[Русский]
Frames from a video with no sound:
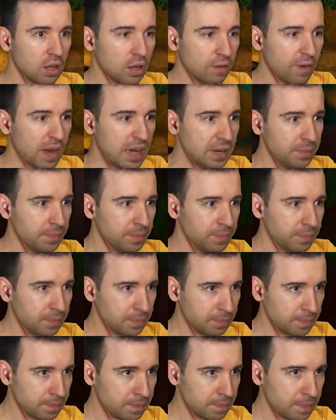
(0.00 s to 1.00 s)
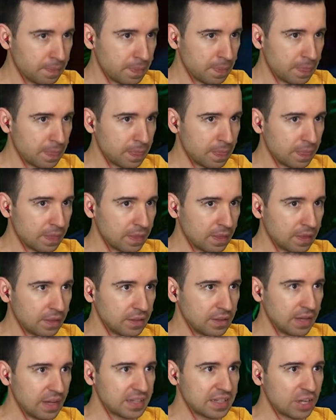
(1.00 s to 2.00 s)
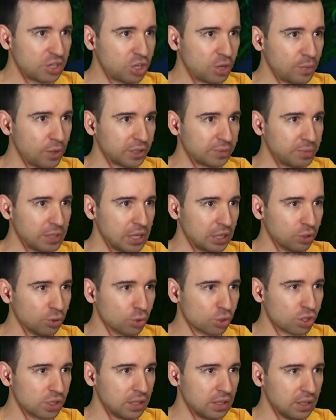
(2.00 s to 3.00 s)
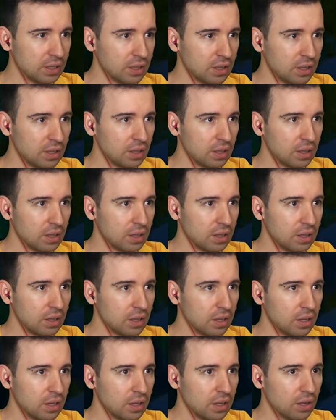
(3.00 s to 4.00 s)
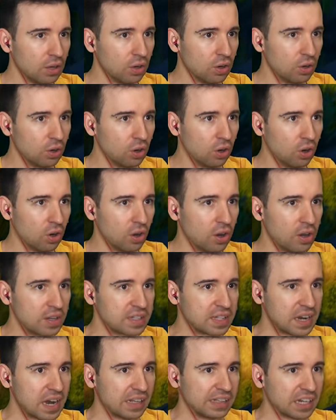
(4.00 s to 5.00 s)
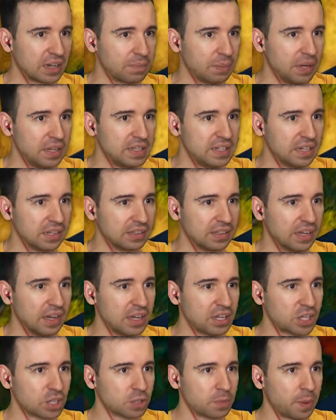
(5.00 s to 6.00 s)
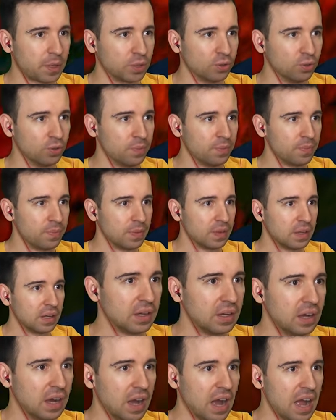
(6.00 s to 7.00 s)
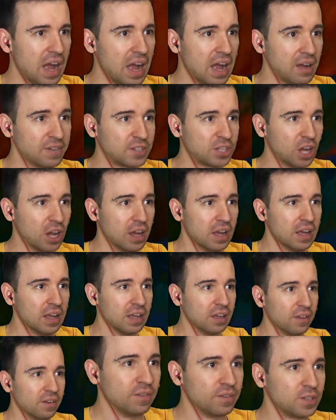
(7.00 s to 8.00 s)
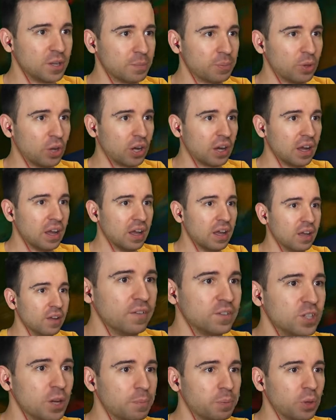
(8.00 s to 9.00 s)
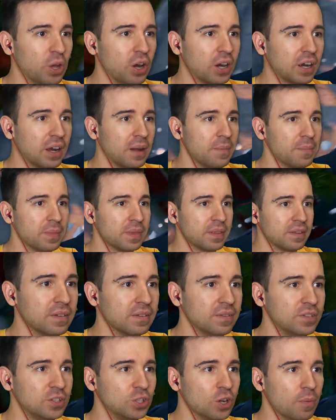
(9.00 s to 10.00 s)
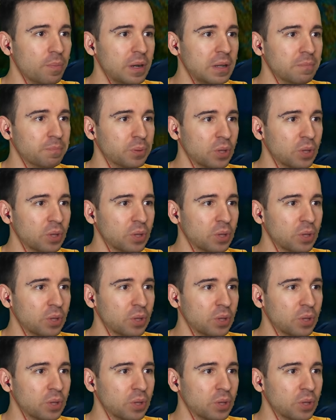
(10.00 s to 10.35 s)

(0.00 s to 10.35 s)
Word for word: Валим. Я не знаю, чему от меня нужно. О, зря я так полетел, да? Я сейчас упаду. А, -а, -а все. Все плохо. Все плохо. Все, блин,